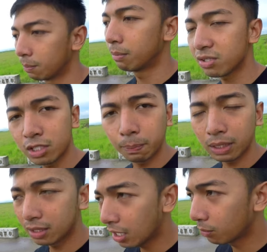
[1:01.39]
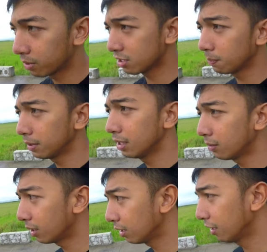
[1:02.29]
Mas tipid daw, mas tipid daw
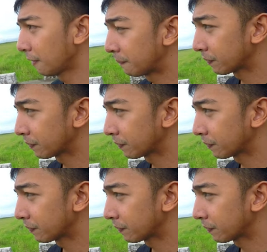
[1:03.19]
ang